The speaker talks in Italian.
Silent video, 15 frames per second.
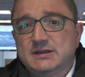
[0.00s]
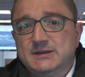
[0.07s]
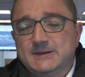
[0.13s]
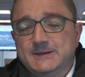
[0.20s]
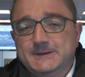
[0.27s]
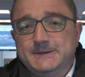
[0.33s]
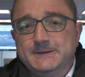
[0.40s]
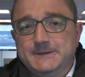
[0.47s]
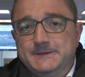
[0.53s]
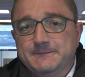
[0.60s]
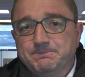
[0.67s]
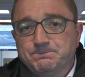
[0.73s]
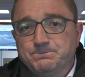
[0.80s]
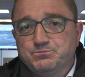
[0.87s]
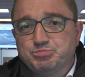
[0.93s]
E
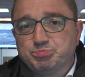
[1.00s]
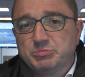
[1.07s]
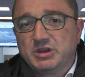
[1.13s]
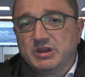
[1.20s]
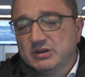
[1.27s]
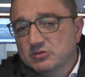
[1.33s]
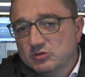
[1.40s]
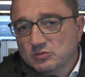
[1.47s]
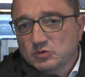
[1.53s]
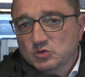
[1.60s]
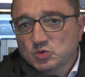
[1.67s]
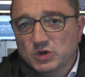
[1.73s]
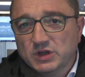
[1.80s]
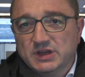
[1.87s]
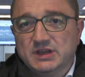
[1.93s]
ehm, credo
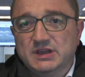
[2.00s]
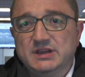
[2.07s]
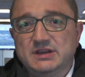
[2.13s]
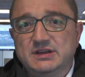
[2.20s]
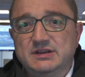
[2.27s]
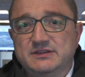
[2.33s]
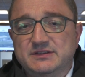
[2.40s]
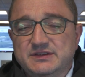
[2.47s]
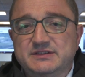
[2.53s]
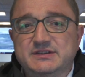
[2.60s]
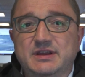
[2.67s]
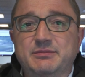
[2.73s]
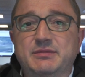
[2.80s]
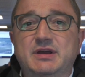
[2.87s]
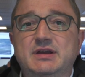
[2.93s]
comunque che il
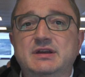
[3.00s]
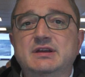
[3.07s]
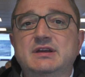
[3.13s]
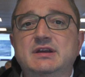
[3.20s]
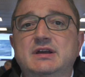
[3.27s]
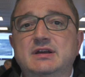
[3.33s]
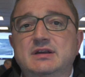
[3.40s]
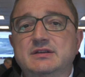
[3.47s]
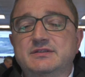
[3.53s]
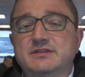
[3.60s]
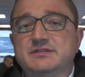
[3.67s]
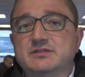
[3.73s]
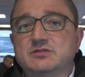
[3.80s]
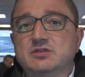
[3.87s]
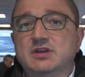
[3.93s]
sistema sia
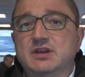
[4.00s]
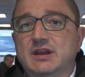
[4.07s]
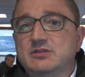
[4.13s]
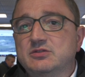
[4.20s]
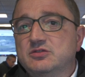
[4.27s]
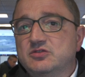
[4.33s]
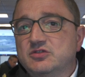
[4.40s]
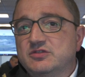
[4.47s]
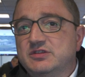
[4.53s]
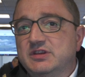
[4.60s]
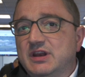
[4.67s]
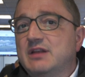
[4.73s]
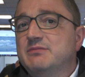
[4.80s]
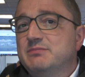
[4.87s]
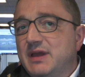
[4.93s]
stato in grado di
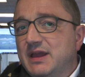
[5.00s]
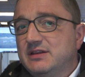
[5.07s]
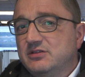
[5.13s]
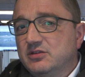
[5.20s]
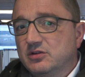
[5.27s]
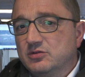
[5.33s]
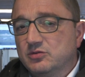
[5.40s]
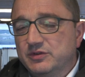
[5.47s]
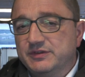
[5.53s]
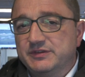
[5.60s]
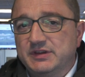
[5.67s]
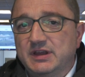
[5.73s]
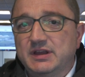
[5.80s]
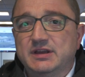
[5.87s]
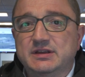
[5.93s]
gestire al meglio
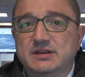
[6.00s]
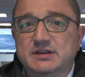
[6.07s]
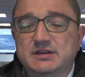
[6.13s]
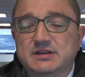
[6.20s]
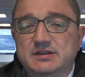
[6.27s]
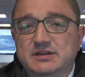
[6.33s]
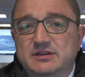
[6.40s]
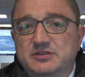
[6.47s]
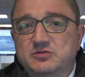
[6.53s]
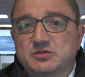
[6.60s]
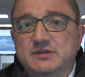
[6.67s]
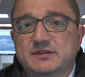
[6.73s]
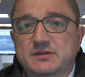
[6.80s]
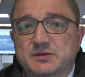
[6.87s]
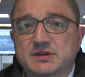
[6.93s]
questa eh,
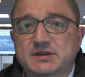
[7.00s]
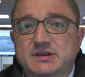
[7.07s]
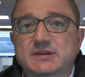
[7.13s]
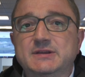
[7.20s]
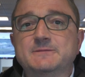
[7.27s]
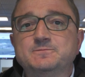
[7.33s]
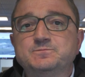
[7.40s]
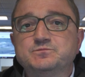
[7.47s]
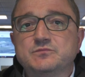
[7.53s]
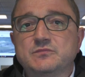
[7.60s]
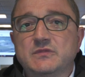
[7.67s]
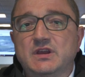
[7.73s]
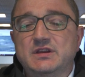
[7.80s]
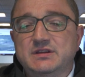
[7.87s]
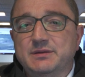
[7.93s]
situazione di,
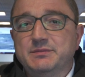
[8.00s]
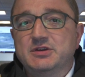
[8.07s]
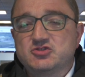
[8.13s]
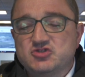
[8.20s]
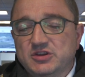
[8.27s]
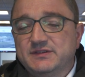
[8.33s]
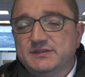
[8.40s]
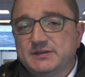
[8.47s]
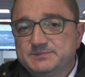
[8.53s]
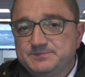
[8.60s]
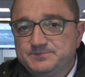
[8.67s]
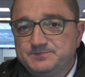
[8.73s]
di emergenza.